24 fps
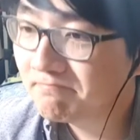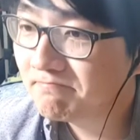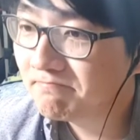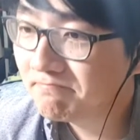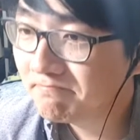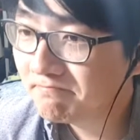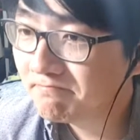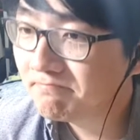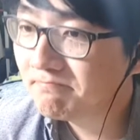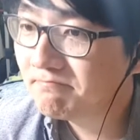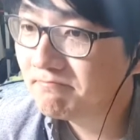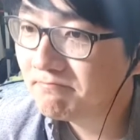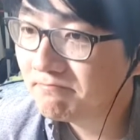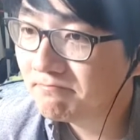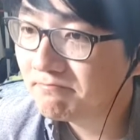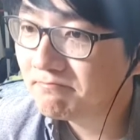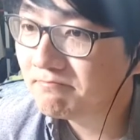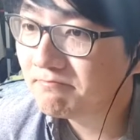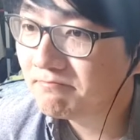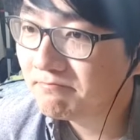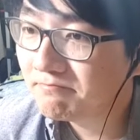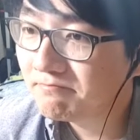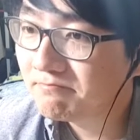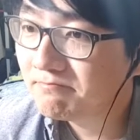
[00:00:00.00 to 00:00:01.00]
음
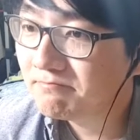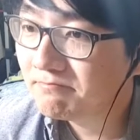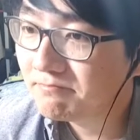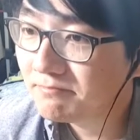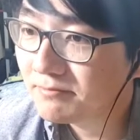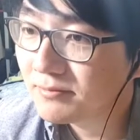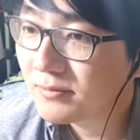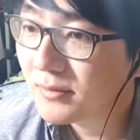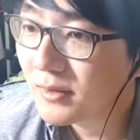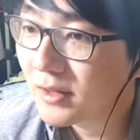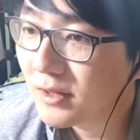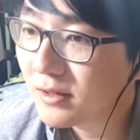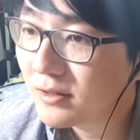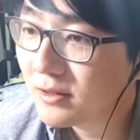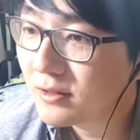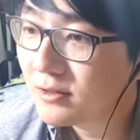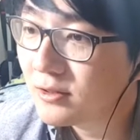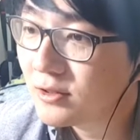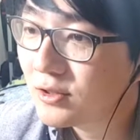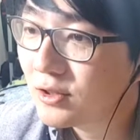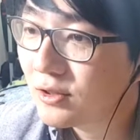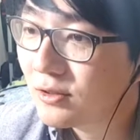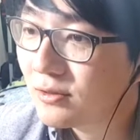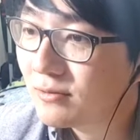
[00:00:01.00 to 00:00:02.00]

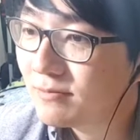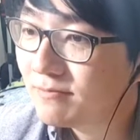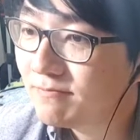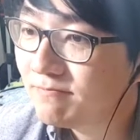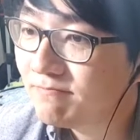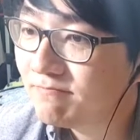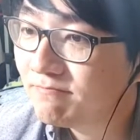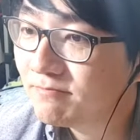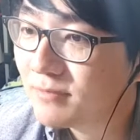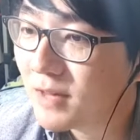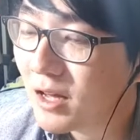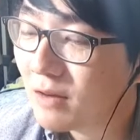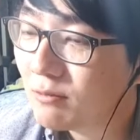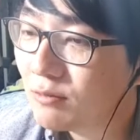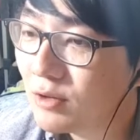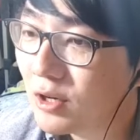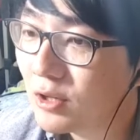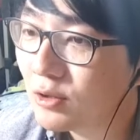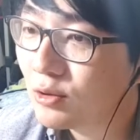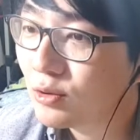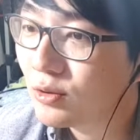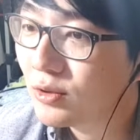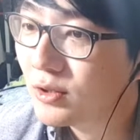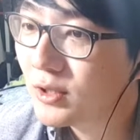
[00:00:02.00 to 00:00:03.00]
그쵸
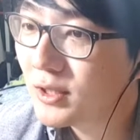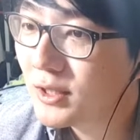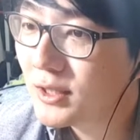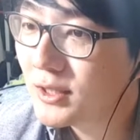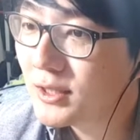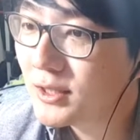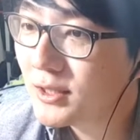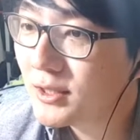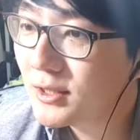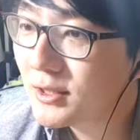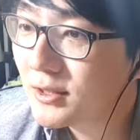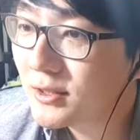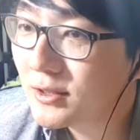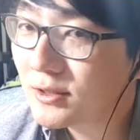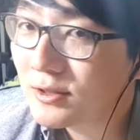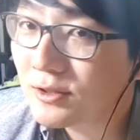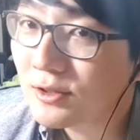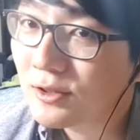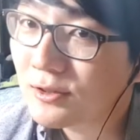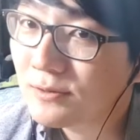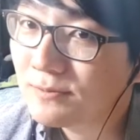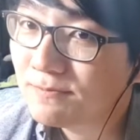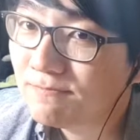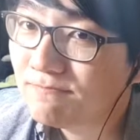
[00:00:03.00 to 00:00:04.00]
아무래도
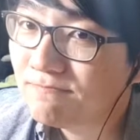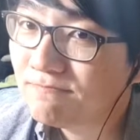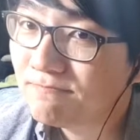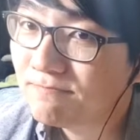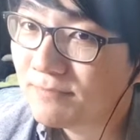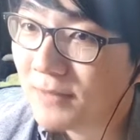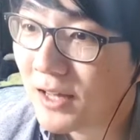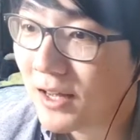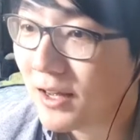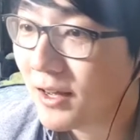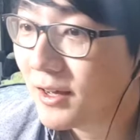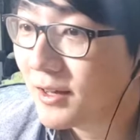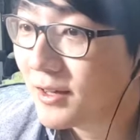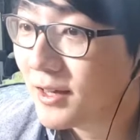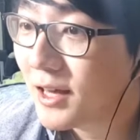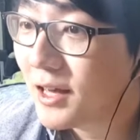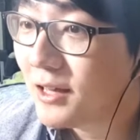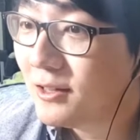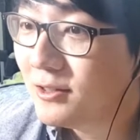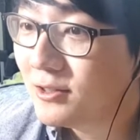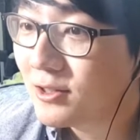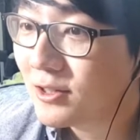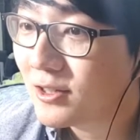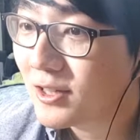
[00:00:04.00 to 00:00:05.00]
그런 내 네,
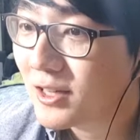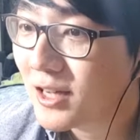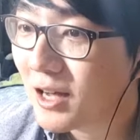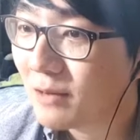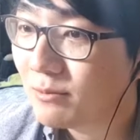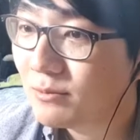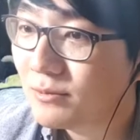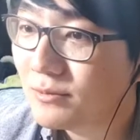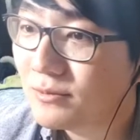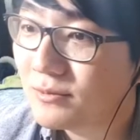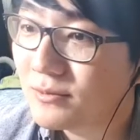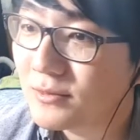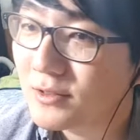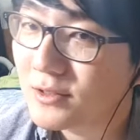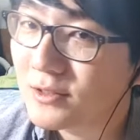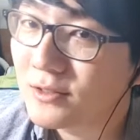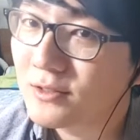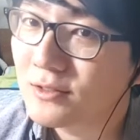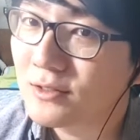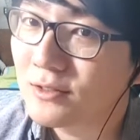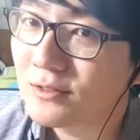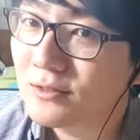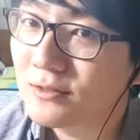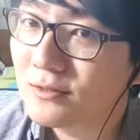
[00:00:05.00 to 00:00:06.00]
개인적인 감
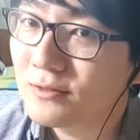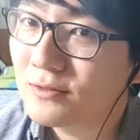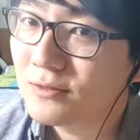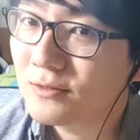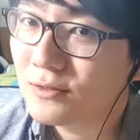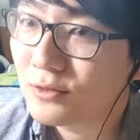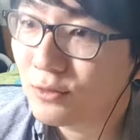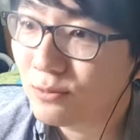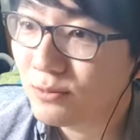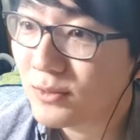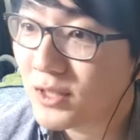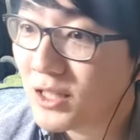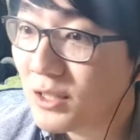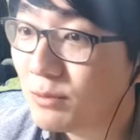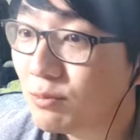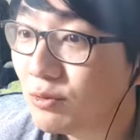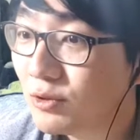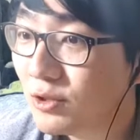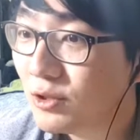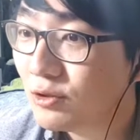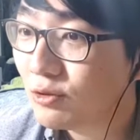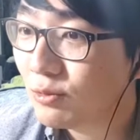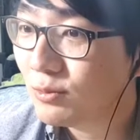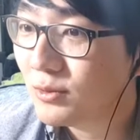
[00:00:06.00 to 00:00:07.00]
그런 좀
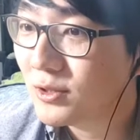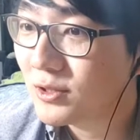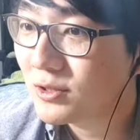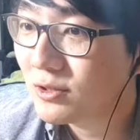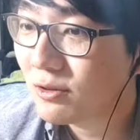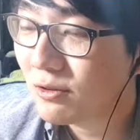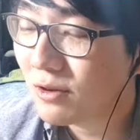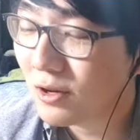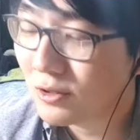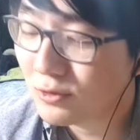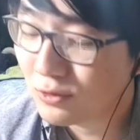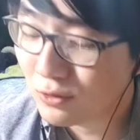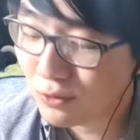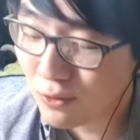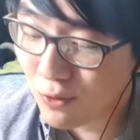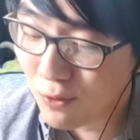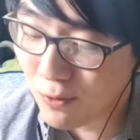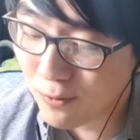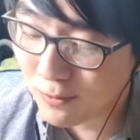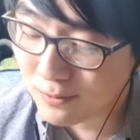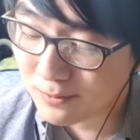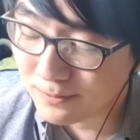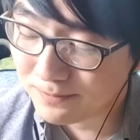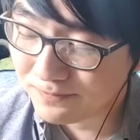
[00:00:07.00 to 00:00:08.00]
기분이 좀
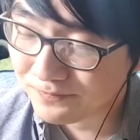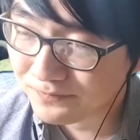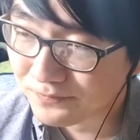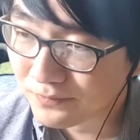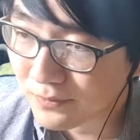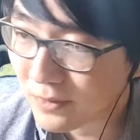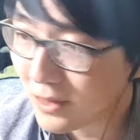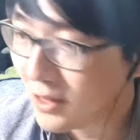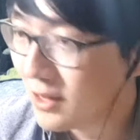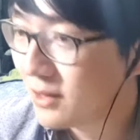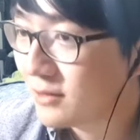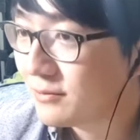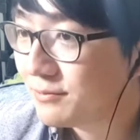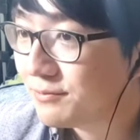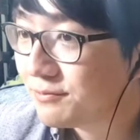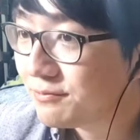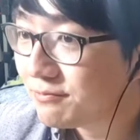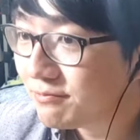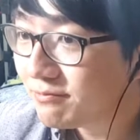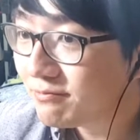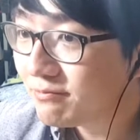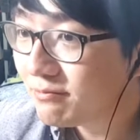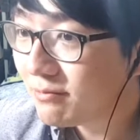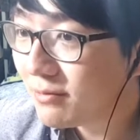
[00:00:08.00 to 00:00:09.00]
있어가지고
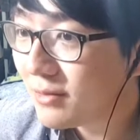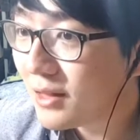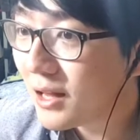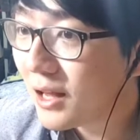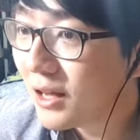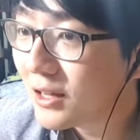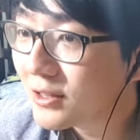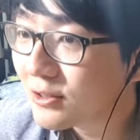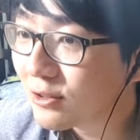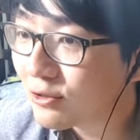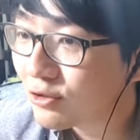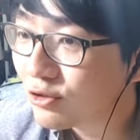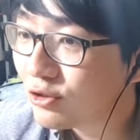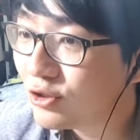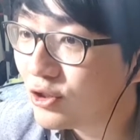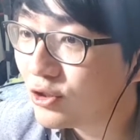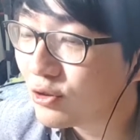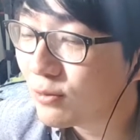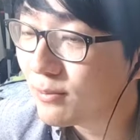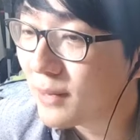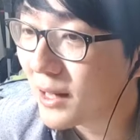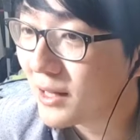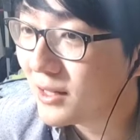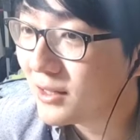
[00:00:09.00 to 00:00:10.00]
그래서 술이
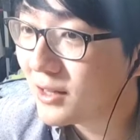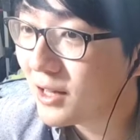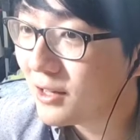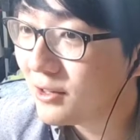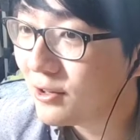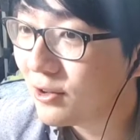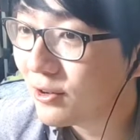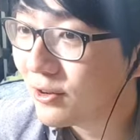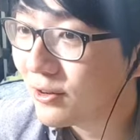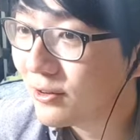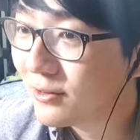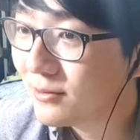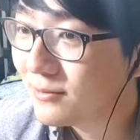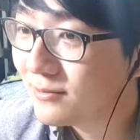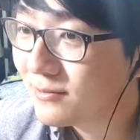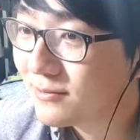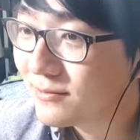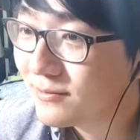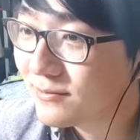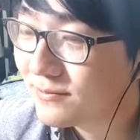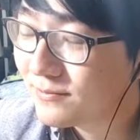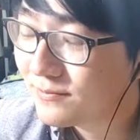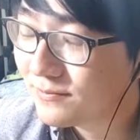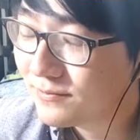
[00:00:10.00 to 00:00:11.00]
좀 많이 땡겨요
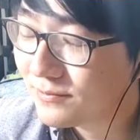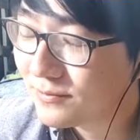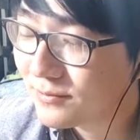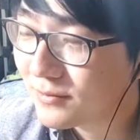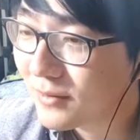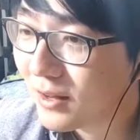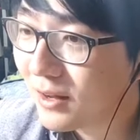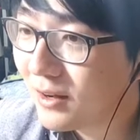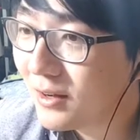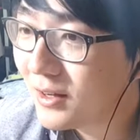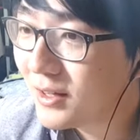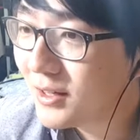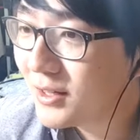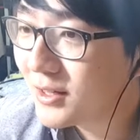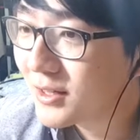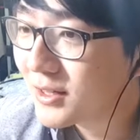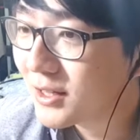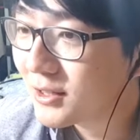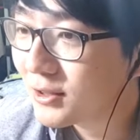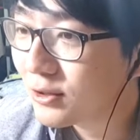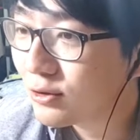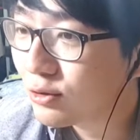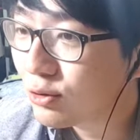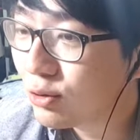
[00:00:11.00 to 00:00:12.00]
음.
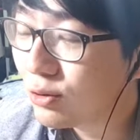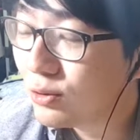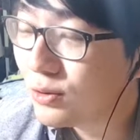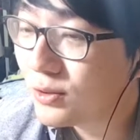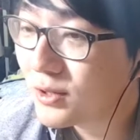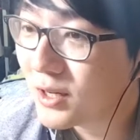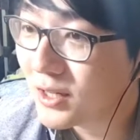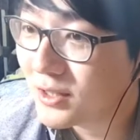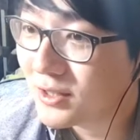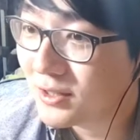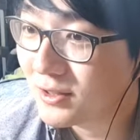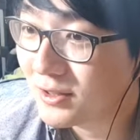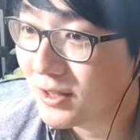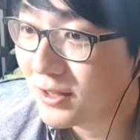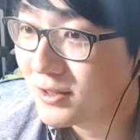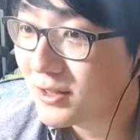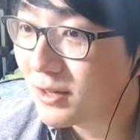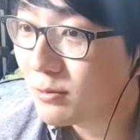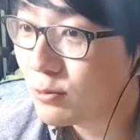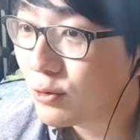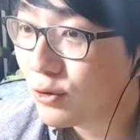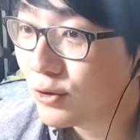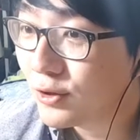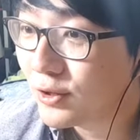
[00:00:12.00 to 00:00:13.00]
그래서 토요일까지 일단
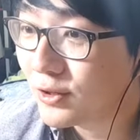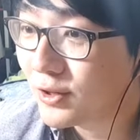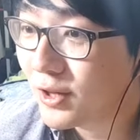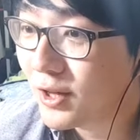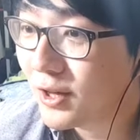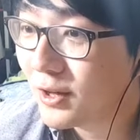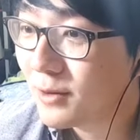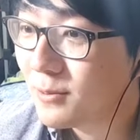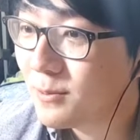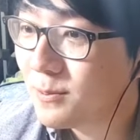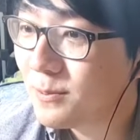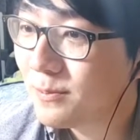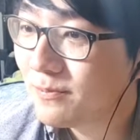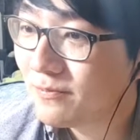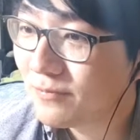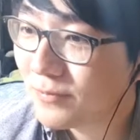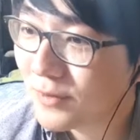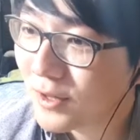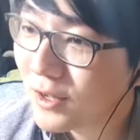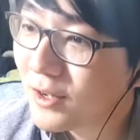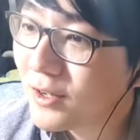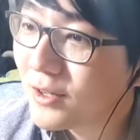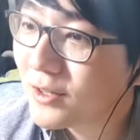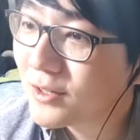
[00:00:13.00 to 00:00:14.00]
참고 있는데
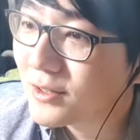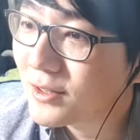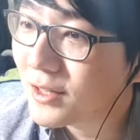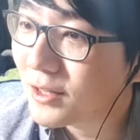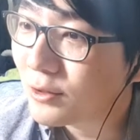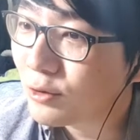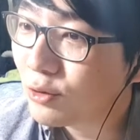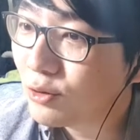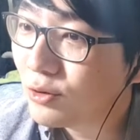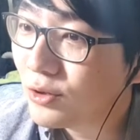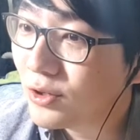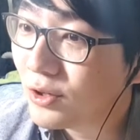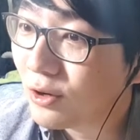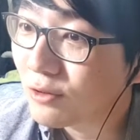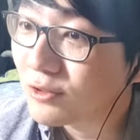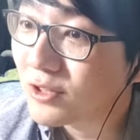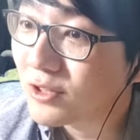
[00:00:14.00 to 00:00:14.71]
나 토요일